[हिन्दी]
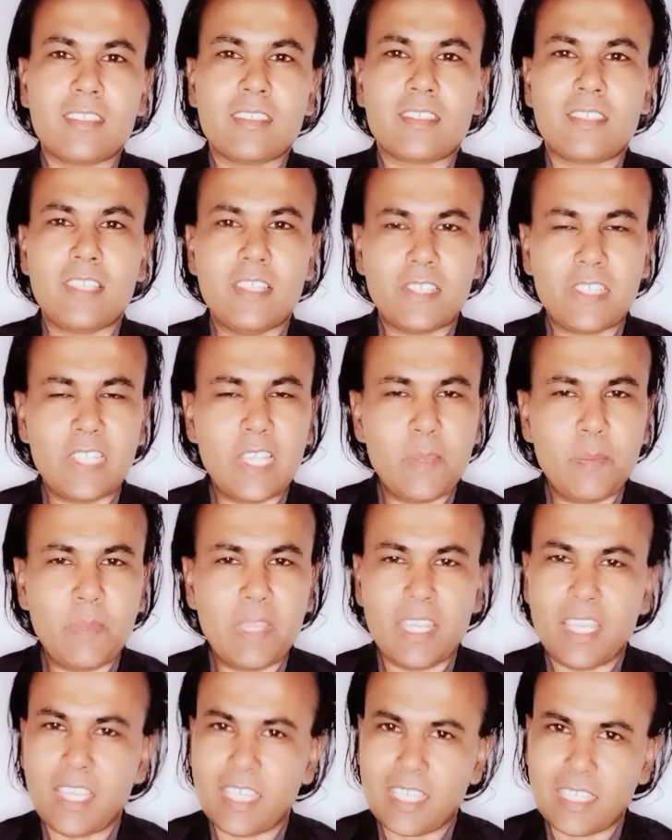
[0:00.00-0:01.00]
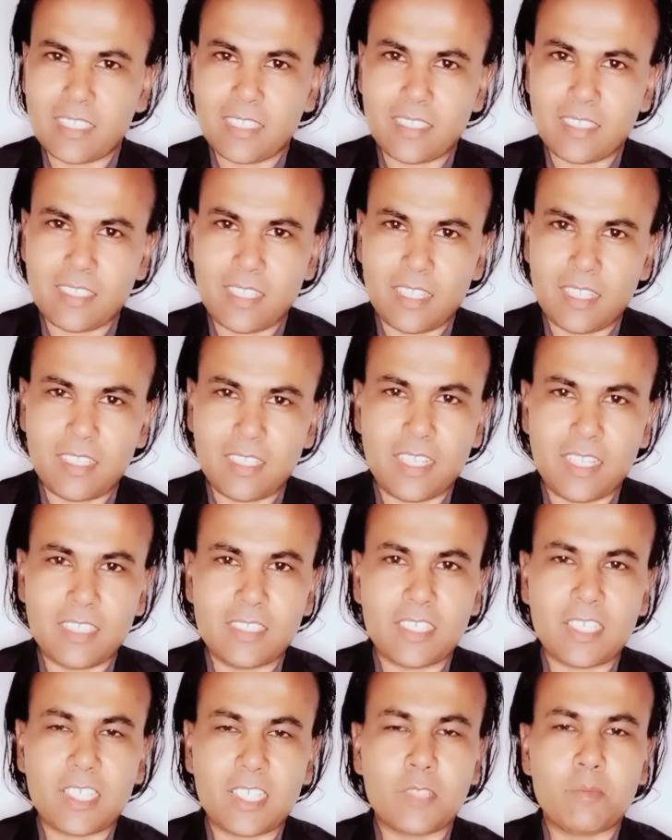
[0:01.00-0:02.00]
सिलसिले में नए किसके साथ हाजिर
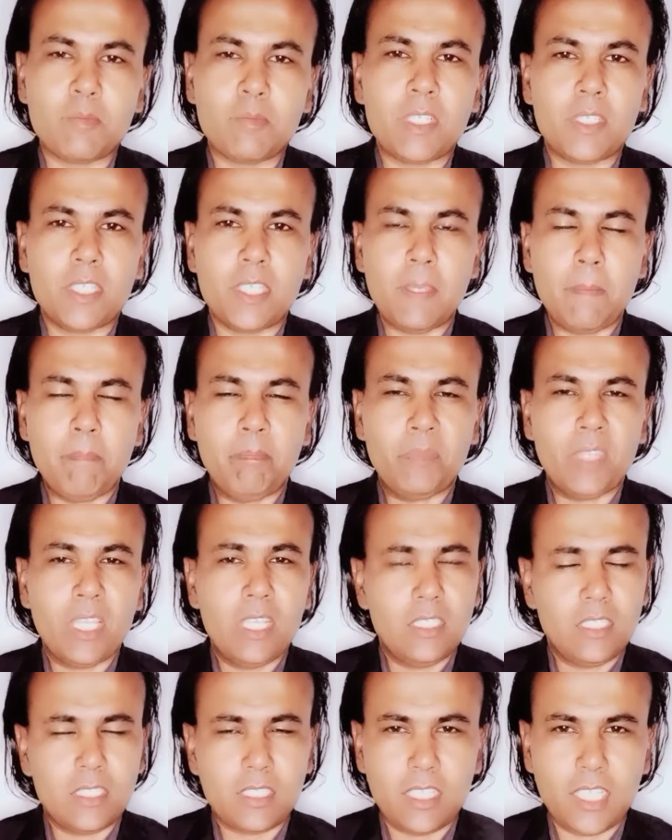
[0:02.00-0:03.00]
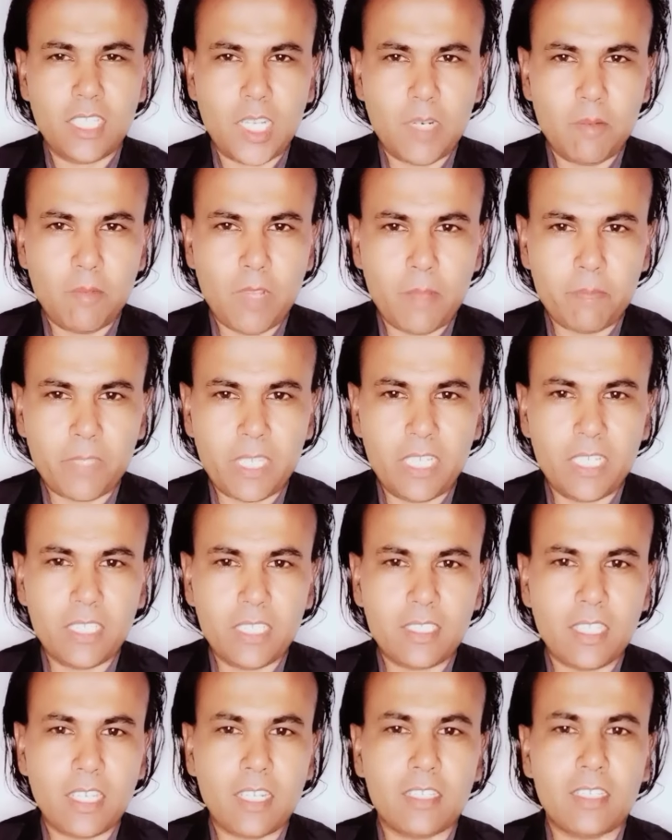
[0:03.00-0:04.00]
खदमत हैं जिसके अंदर हम आपके लिए तरह
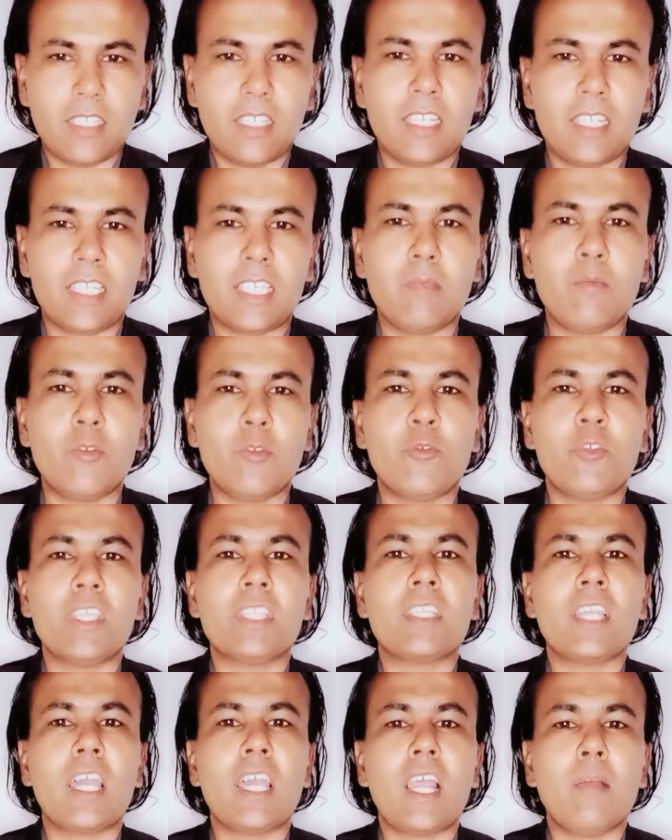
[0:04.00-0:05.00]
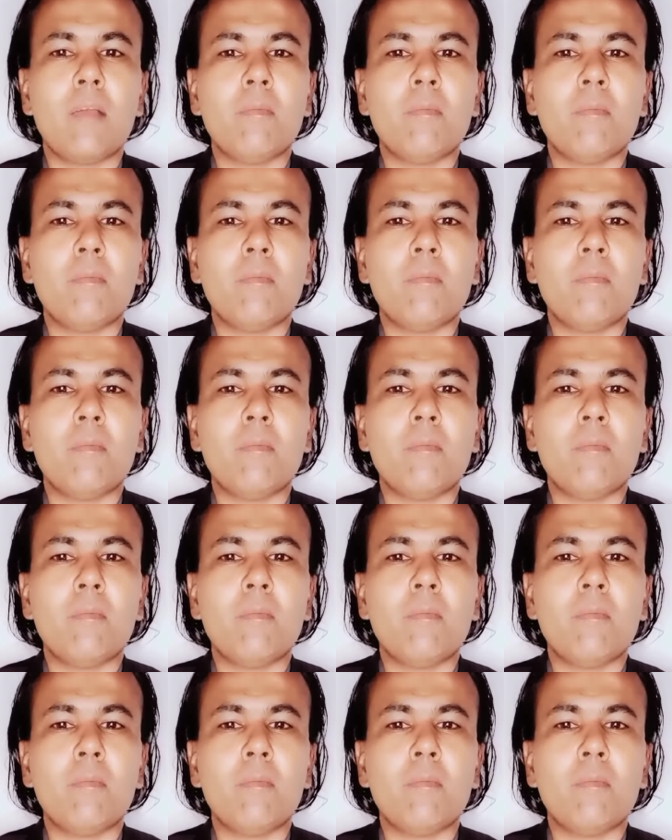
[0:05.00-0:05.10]
तरह के मुफीद आमद